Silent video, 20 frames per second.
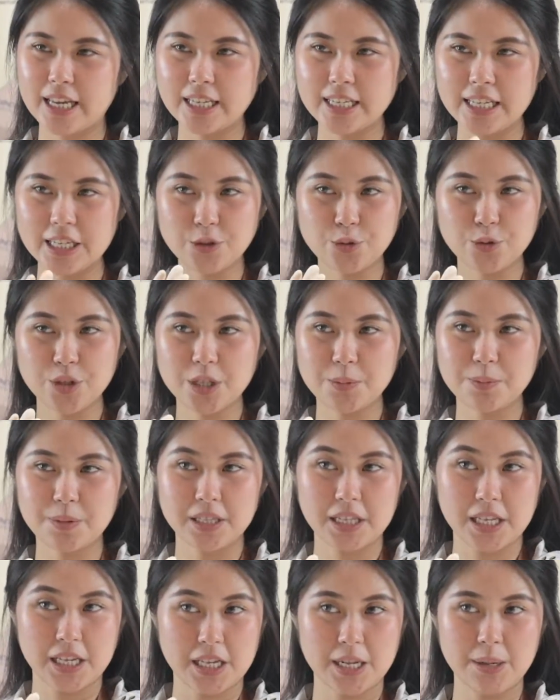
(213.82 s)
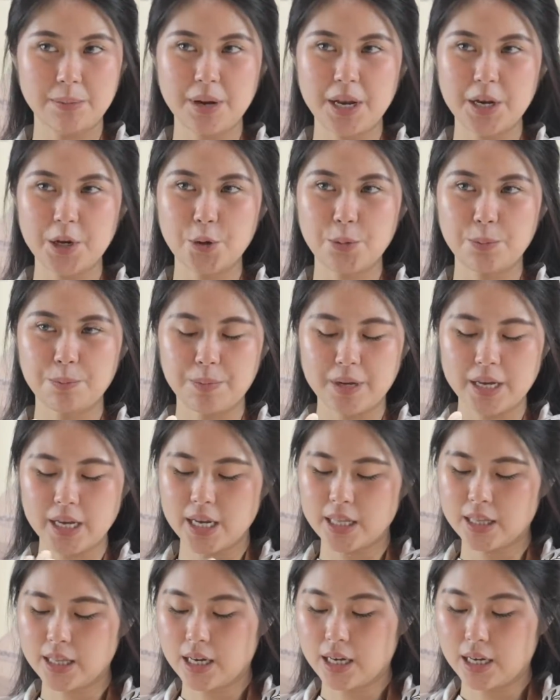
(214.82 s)
dia sudah seperti ini medium thick.
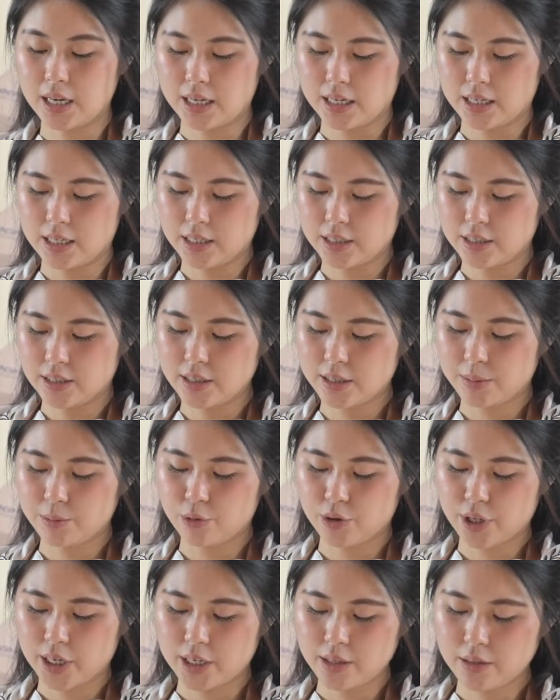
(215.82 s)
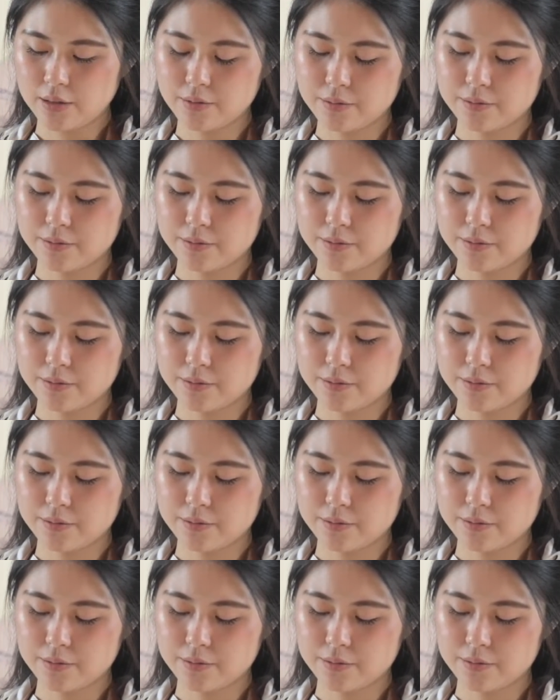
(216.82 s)
kita akan campurin